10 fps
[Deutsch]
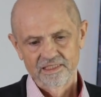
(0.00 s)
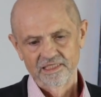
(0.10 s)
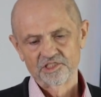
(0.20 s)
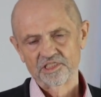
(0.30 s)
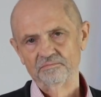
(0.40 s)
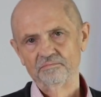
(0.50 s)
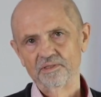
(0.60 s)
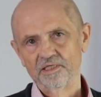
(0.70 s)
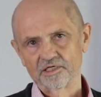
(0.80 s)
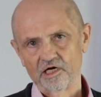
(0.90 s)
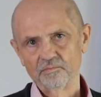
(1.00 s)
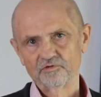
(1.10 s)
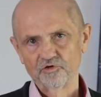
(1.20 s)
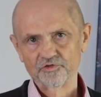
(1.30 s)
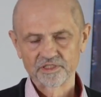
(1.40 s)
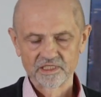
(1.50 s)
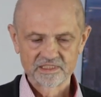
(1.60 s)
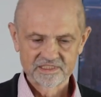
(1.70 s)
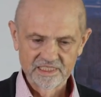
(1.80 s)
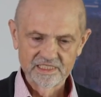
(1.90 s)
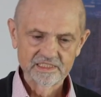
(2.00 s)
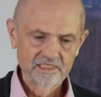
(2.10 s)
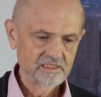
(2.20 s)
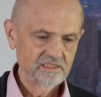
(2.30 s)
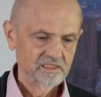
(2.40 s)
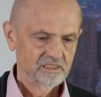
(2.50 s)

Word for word: ist im Rahmen von einer Serie